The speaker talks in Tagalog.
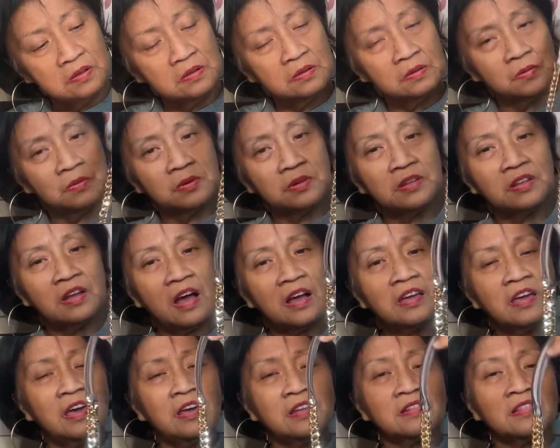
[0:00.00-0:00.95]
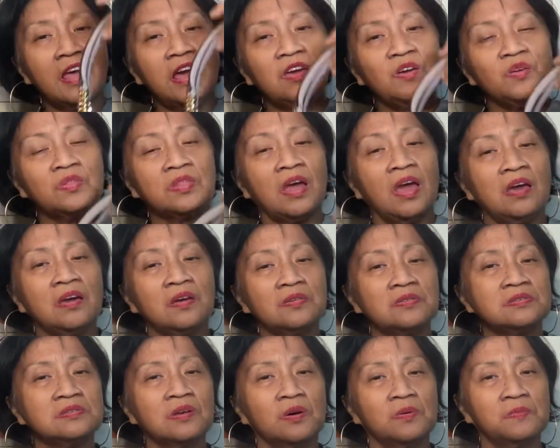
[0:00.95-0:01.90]
Oh. Again, thank you, thank you
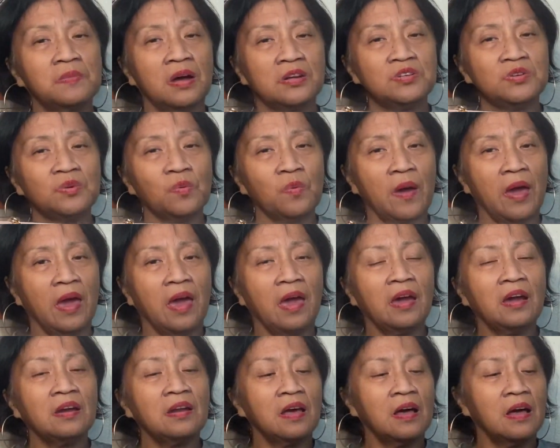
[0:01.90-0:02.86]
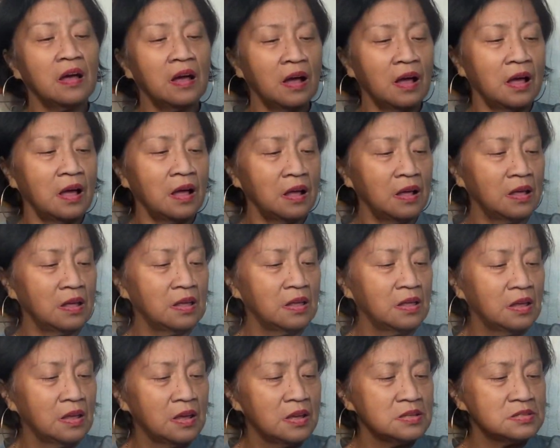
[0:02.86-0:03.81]
so much, Weng, na
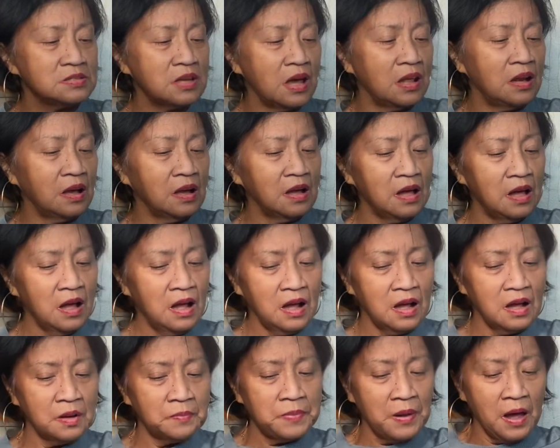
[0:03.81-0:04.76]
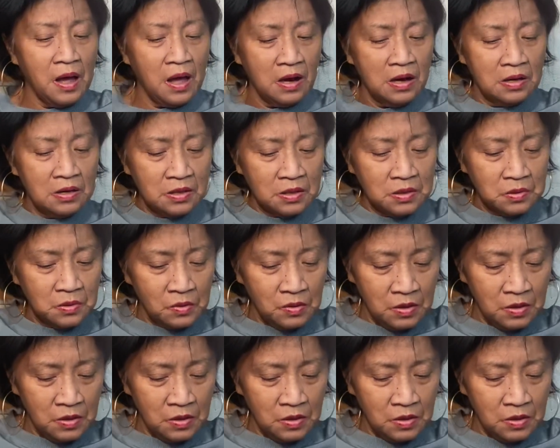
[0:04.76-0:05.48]
sana nga pangalan nito.